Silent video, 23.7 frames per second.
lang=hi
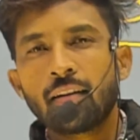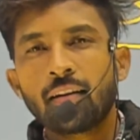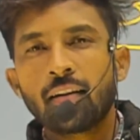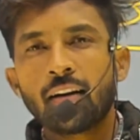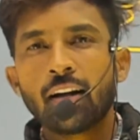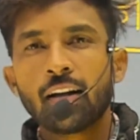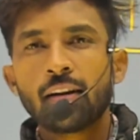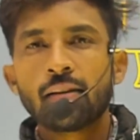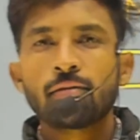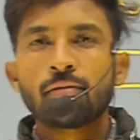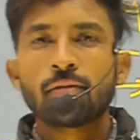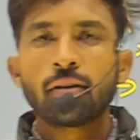
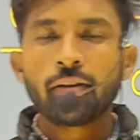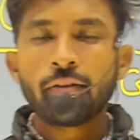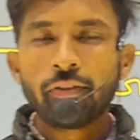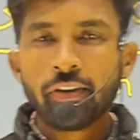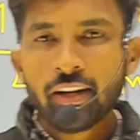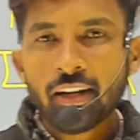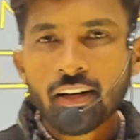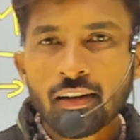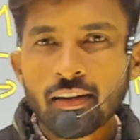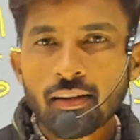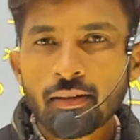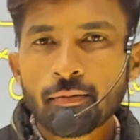हेलो गुड
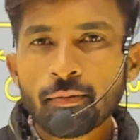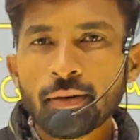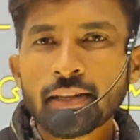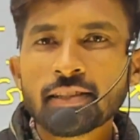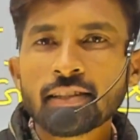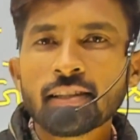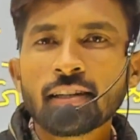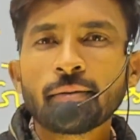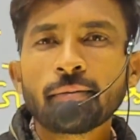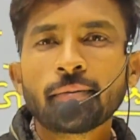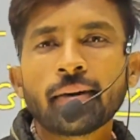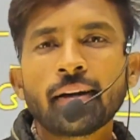इवनिंग मैं
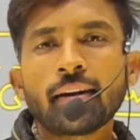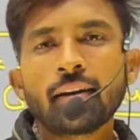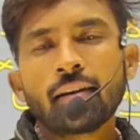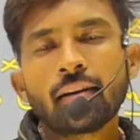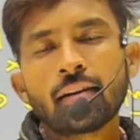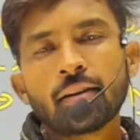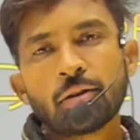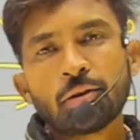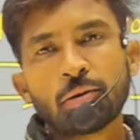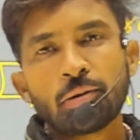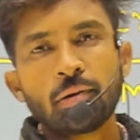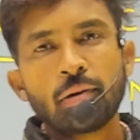संदीप गिल
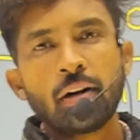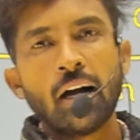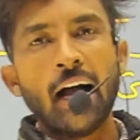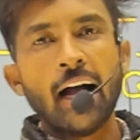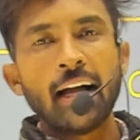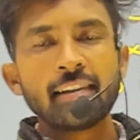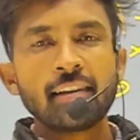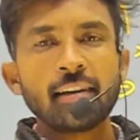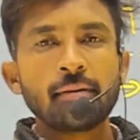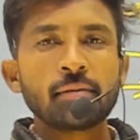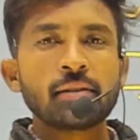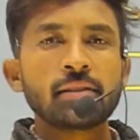तो
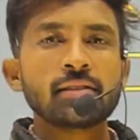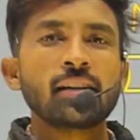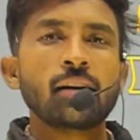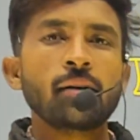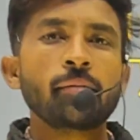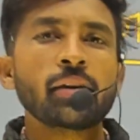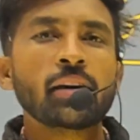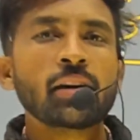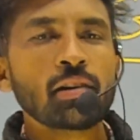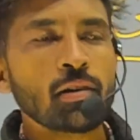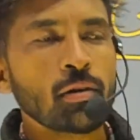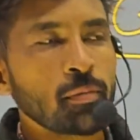आज आपके
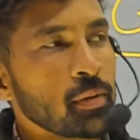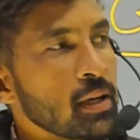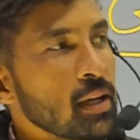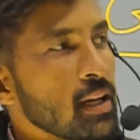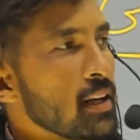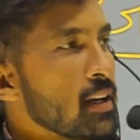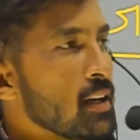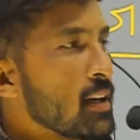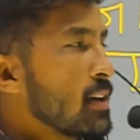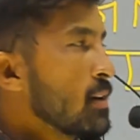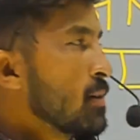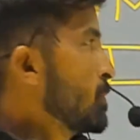सामने एक टॉपिक
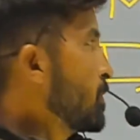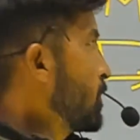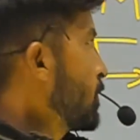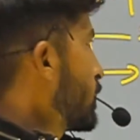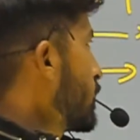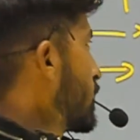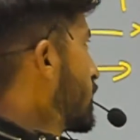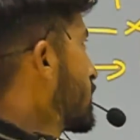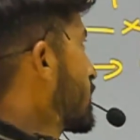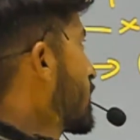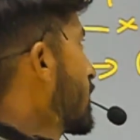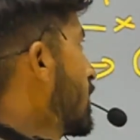लेके आया हूँ
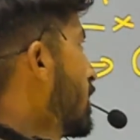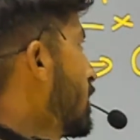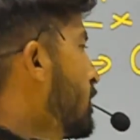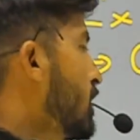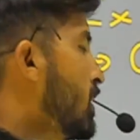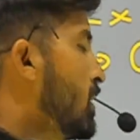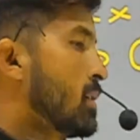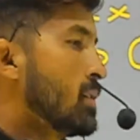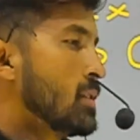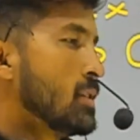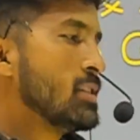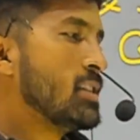जिसका नाम
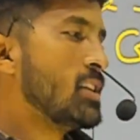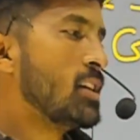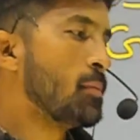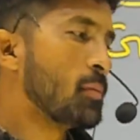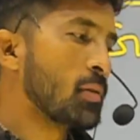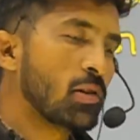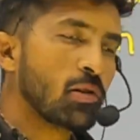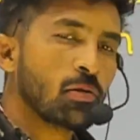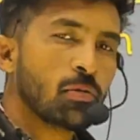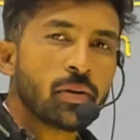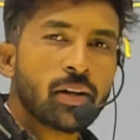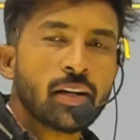है जीएम
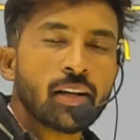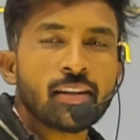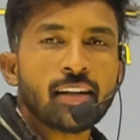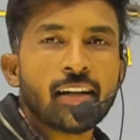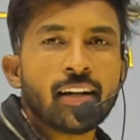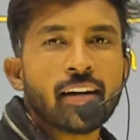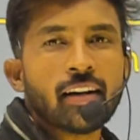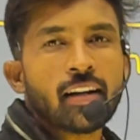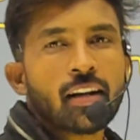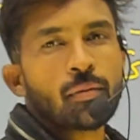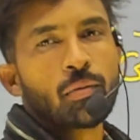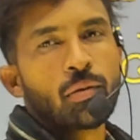क्रॉप यानी
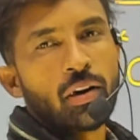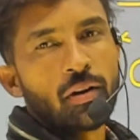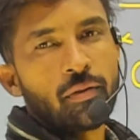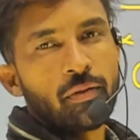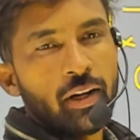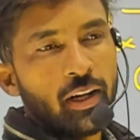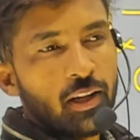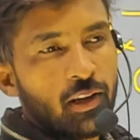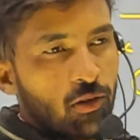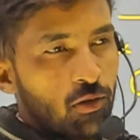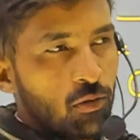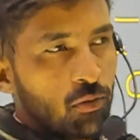जेनेटिक
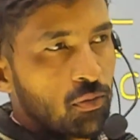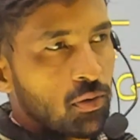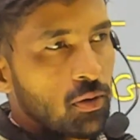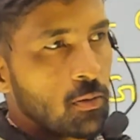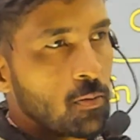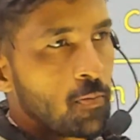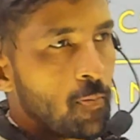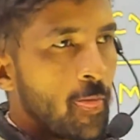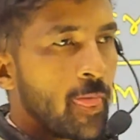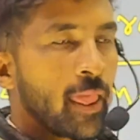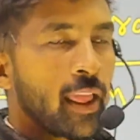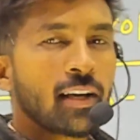मॉडिफाइड क्रॉप
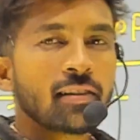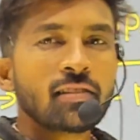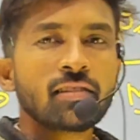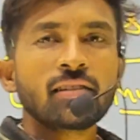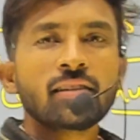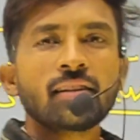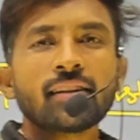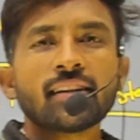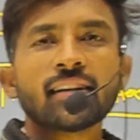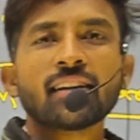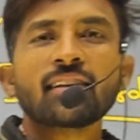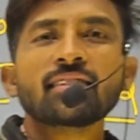जैसे
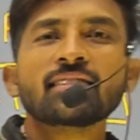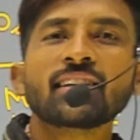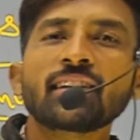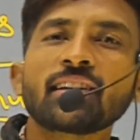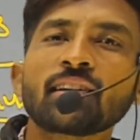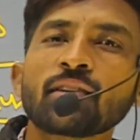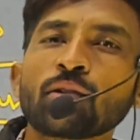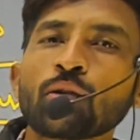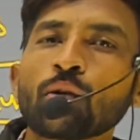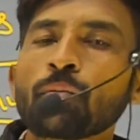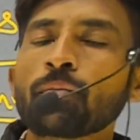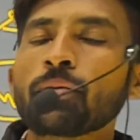
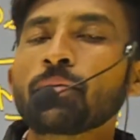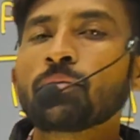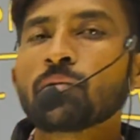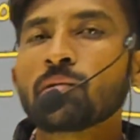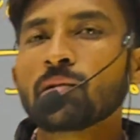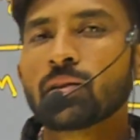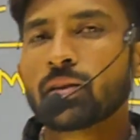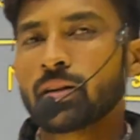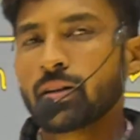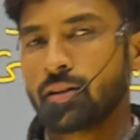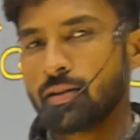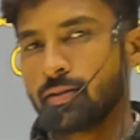ट्रांसजेनिक क्रॉप भी
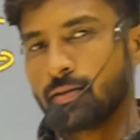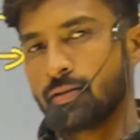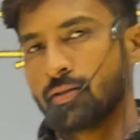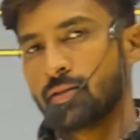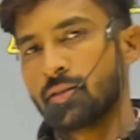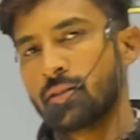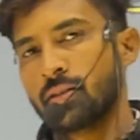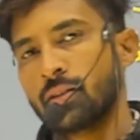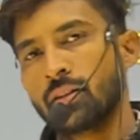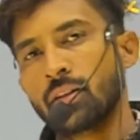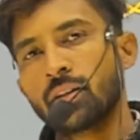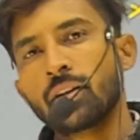बोलते हैं
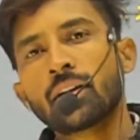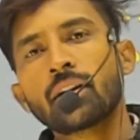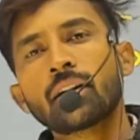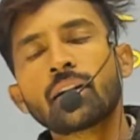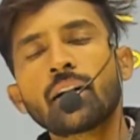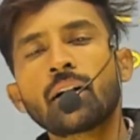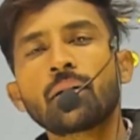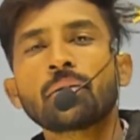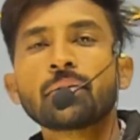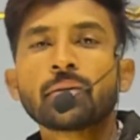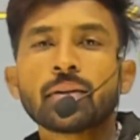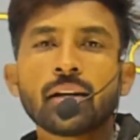
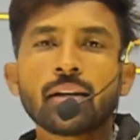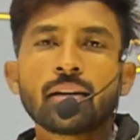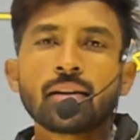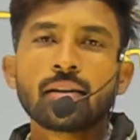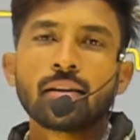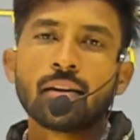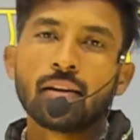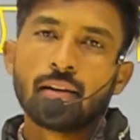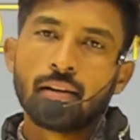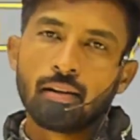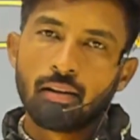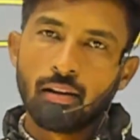क्या होता है
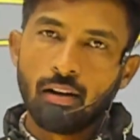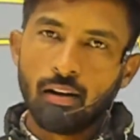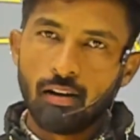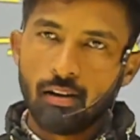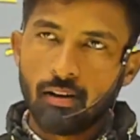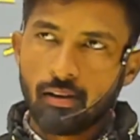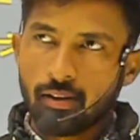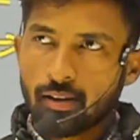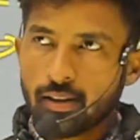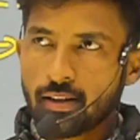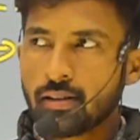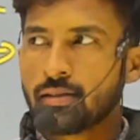
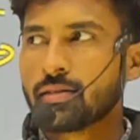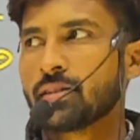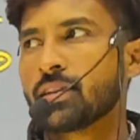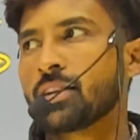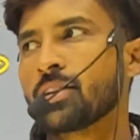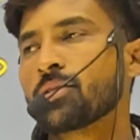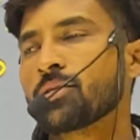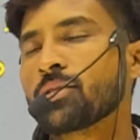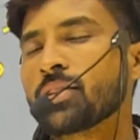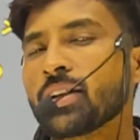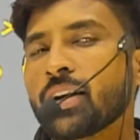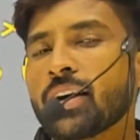और किस
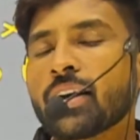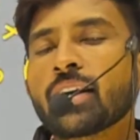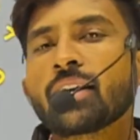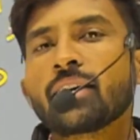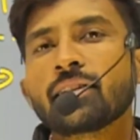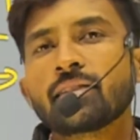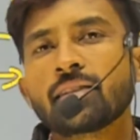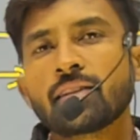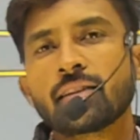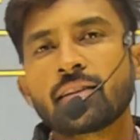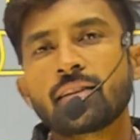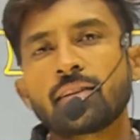तरह को तैयार किया
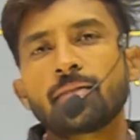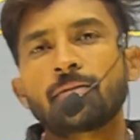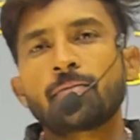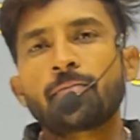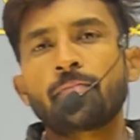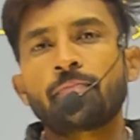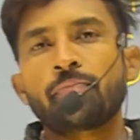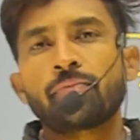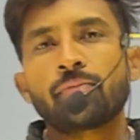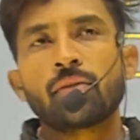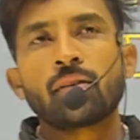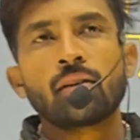जाता है
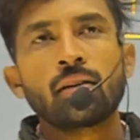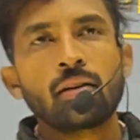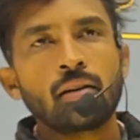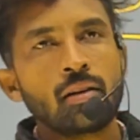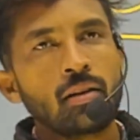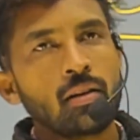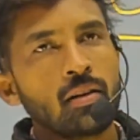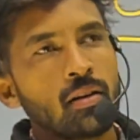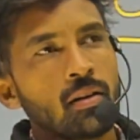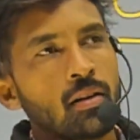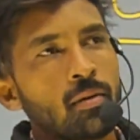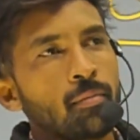
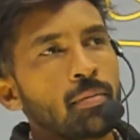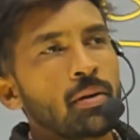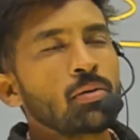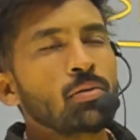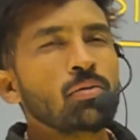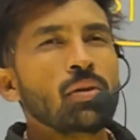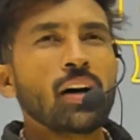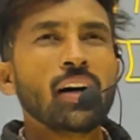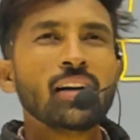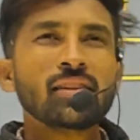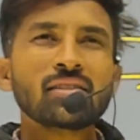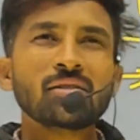परंतु
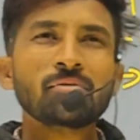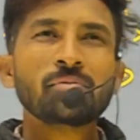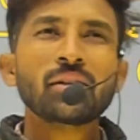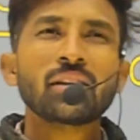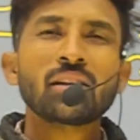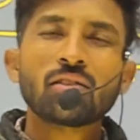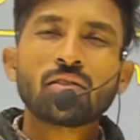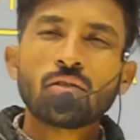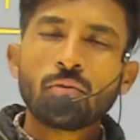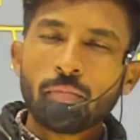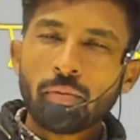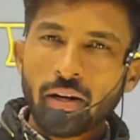आज अपने
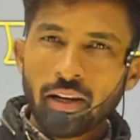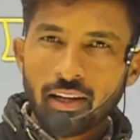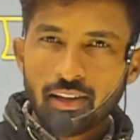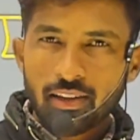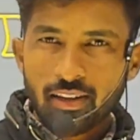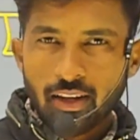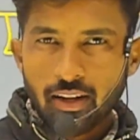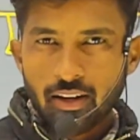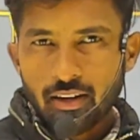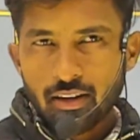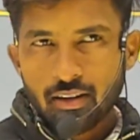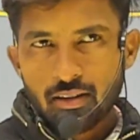क्रॉप पढ़ने
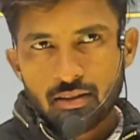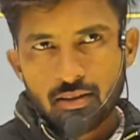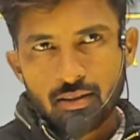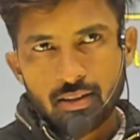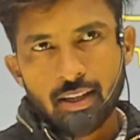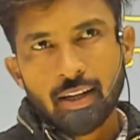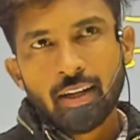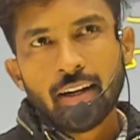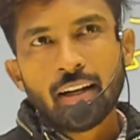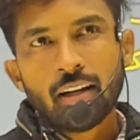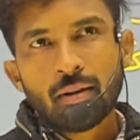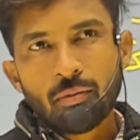जा रहे हैं
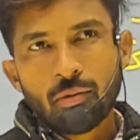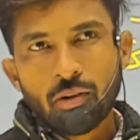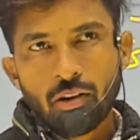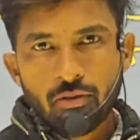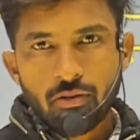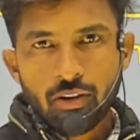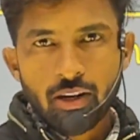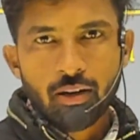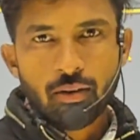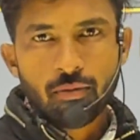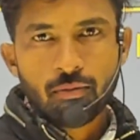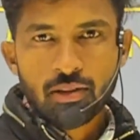जेनेटिक
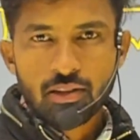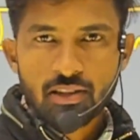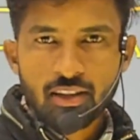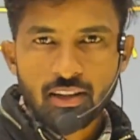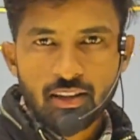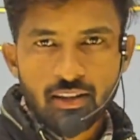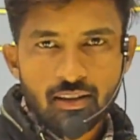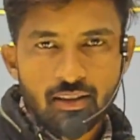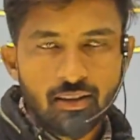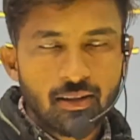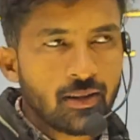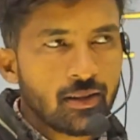मॉडिफाइड
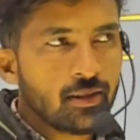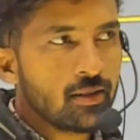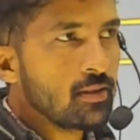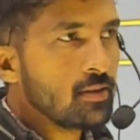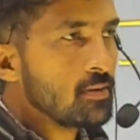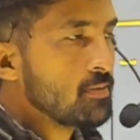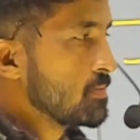मस्टर्ड है ना